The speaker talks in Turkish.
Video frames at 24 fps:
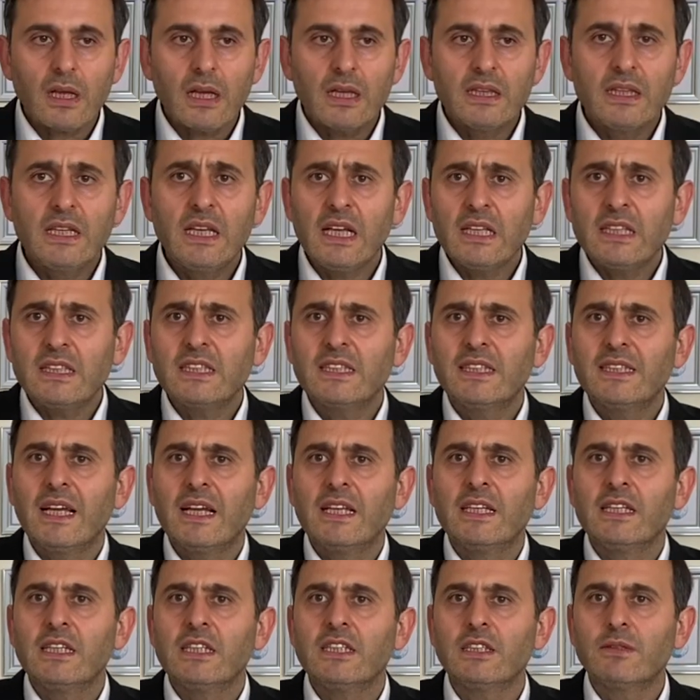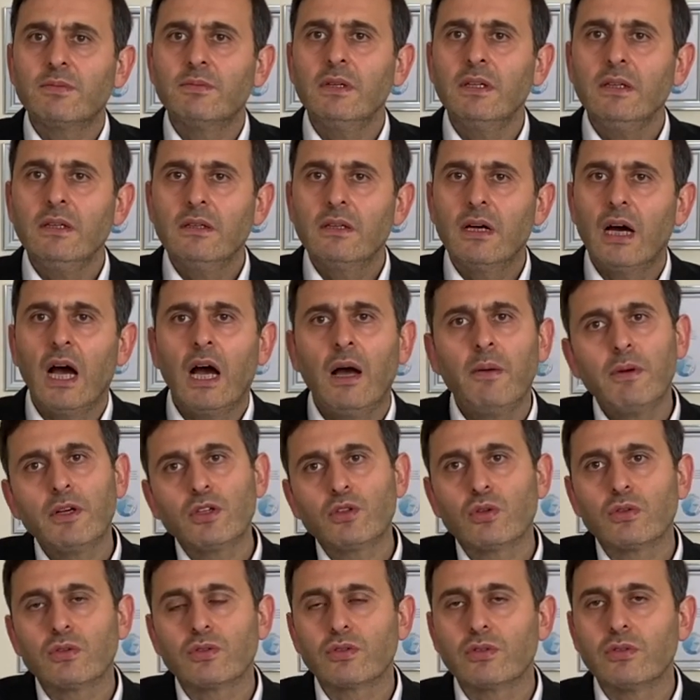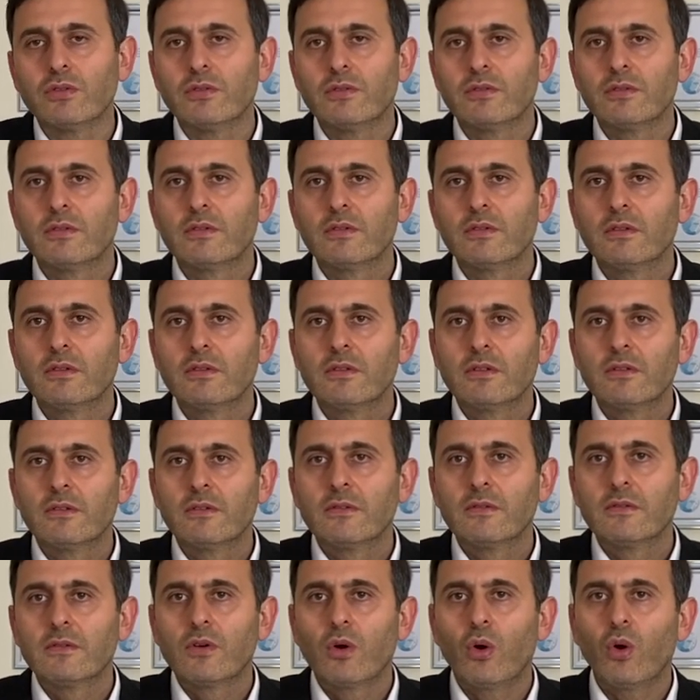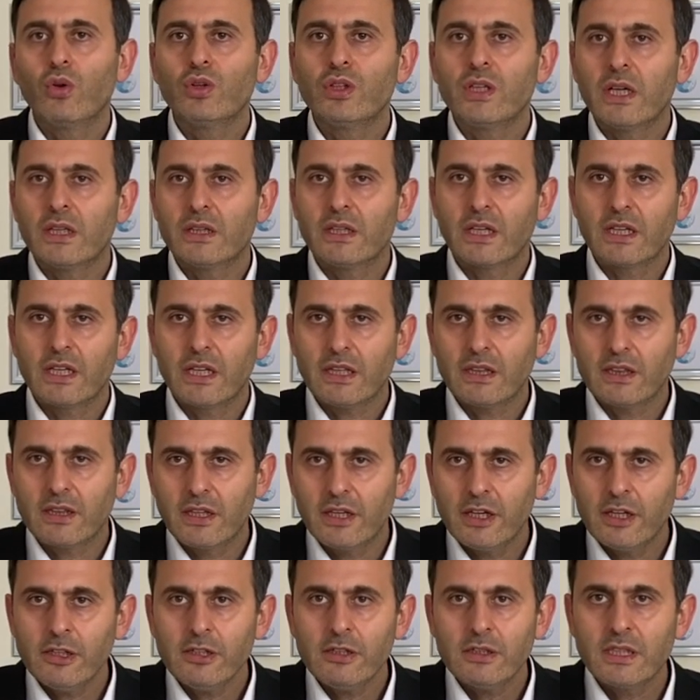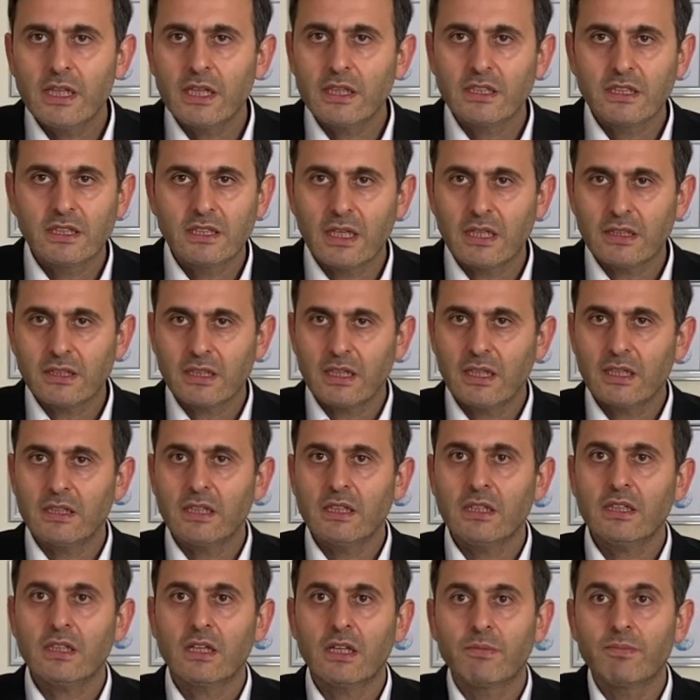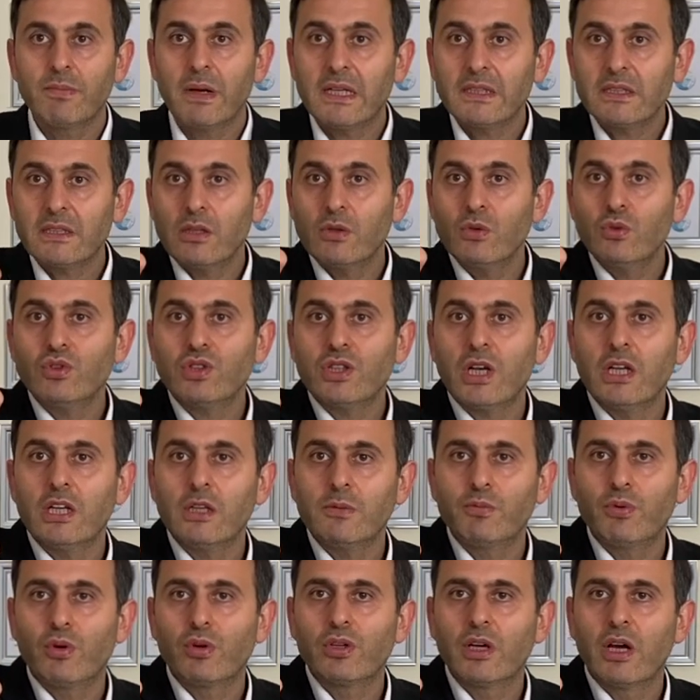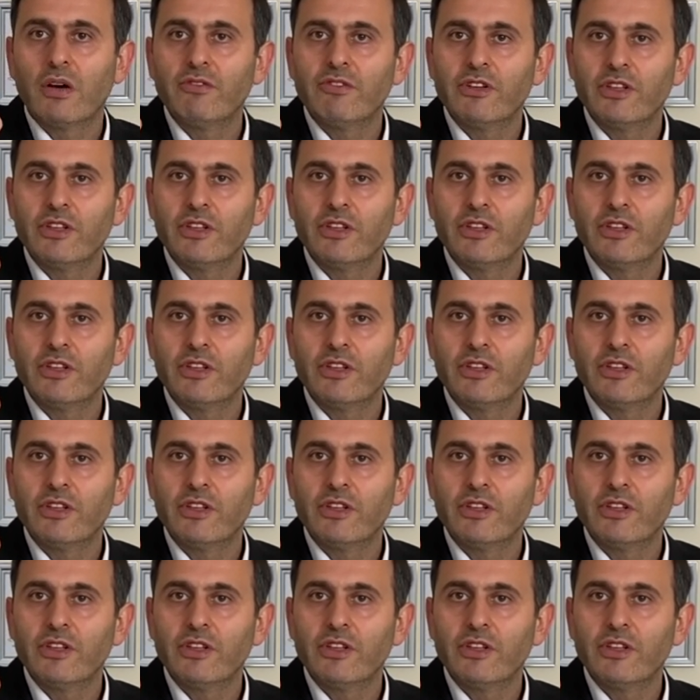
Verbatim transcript: Diyetisyenin ismi Ahmet olsun. Onun yanına gittin. Diyetisyen sana dedi ki ben sana 3 aylık program